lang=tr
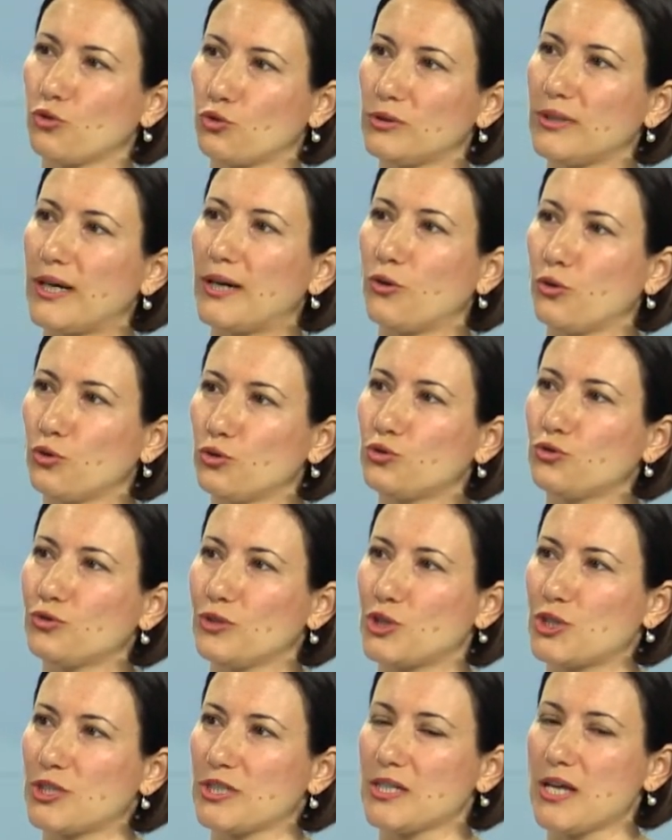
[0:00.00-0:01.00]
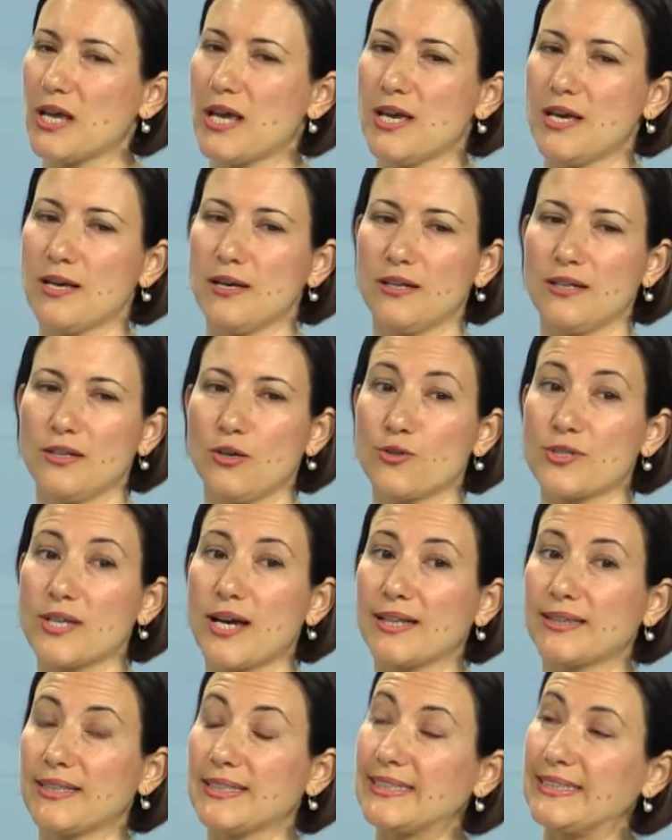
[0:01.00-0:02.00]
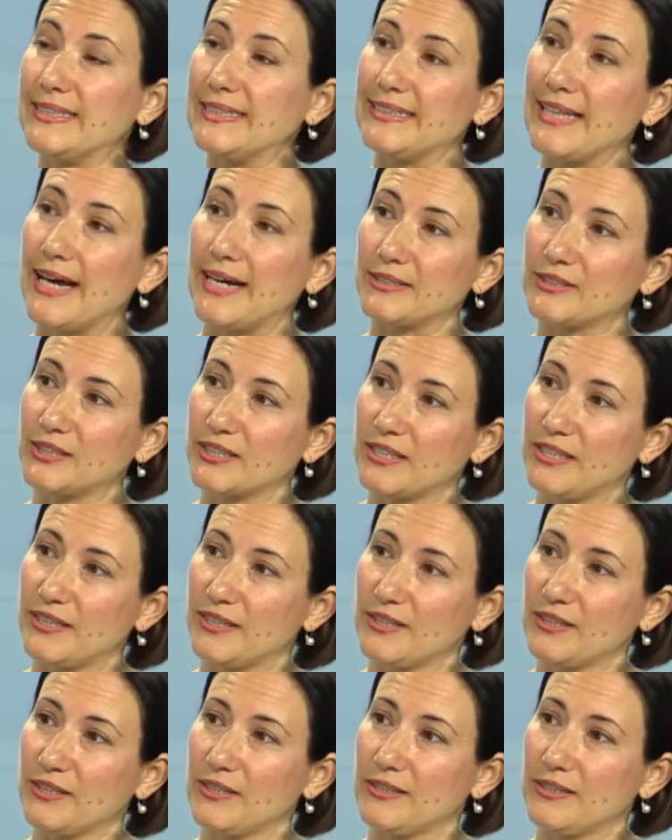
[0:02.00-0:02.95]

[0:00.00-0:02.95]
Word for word: dokular olduğu için özellikle kıyılardaki